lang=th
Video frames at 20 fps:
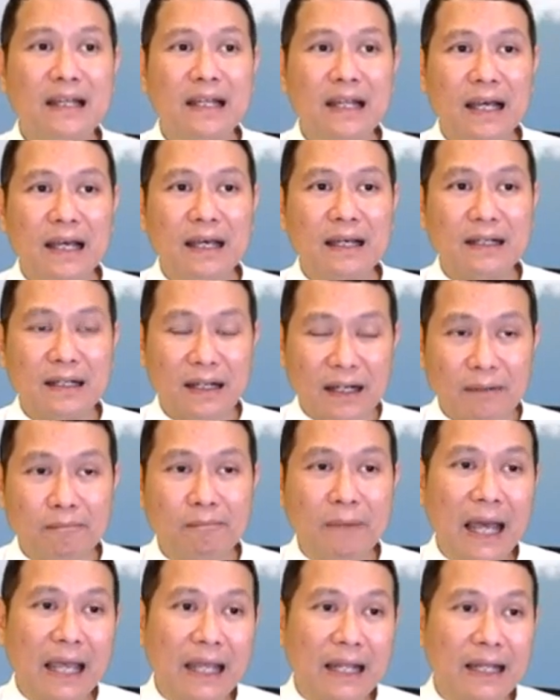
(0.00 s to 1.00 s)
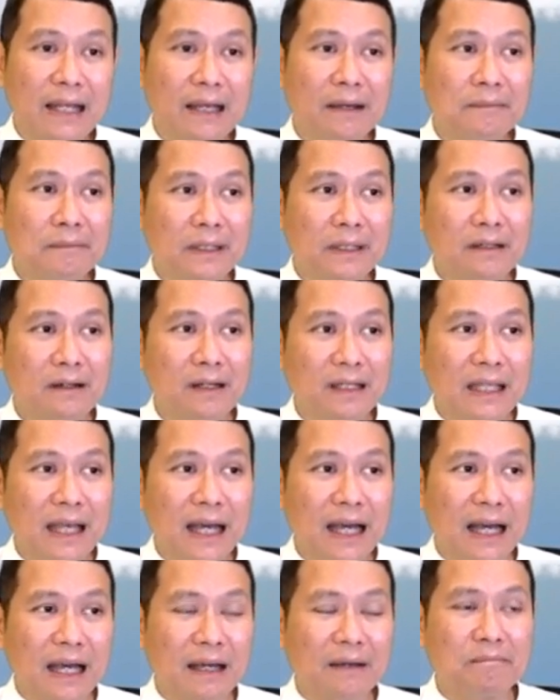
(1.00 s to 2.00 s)
นะเกิดใหม่เนี่ยมันก็
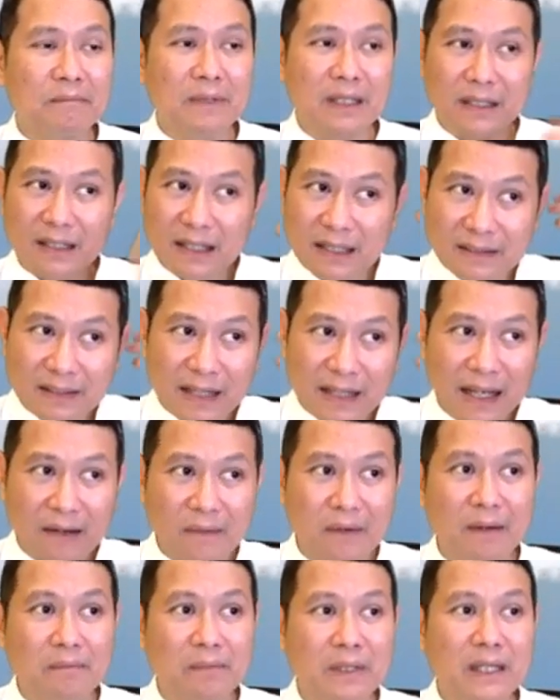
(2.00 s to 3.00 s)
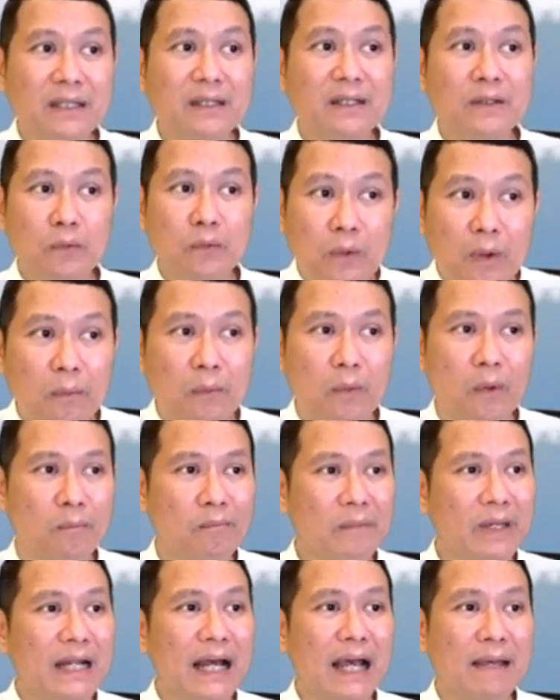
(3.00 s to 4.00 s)
จะมีลักษณะความคิดที่ควบคุม
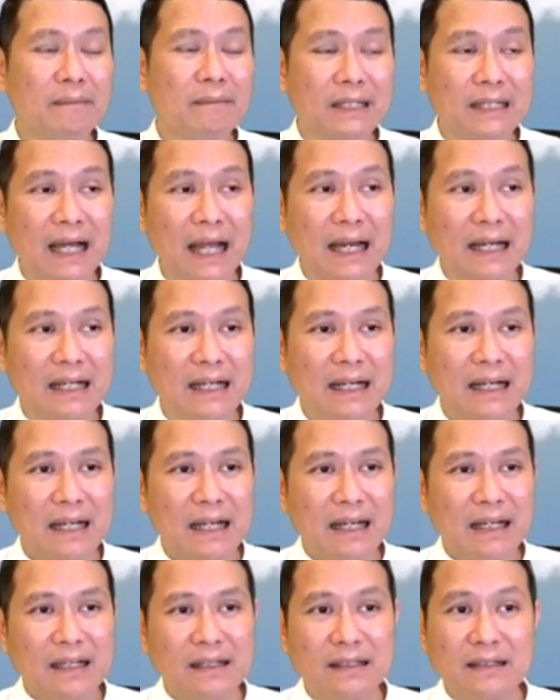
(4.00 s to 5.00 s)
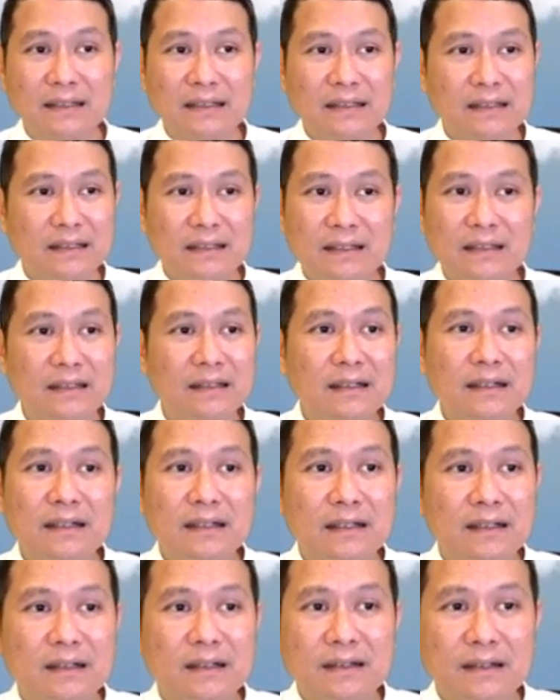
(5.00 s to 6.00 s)
ไม่ได้เหมือนกัน หรือ
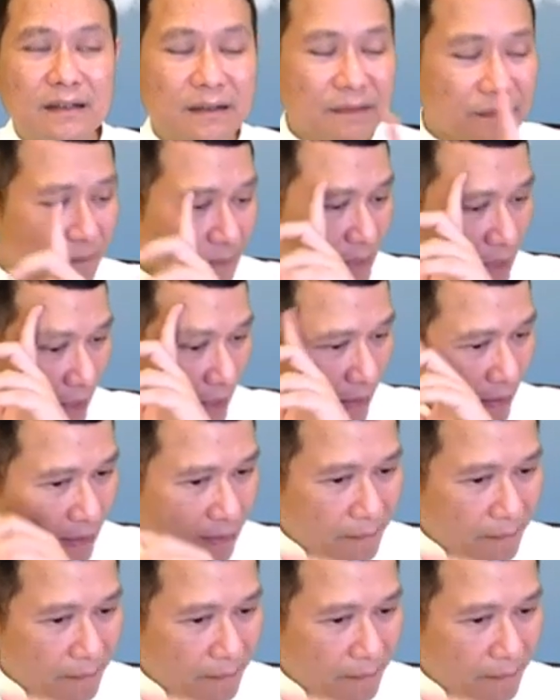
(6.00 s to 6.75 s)
อย่าง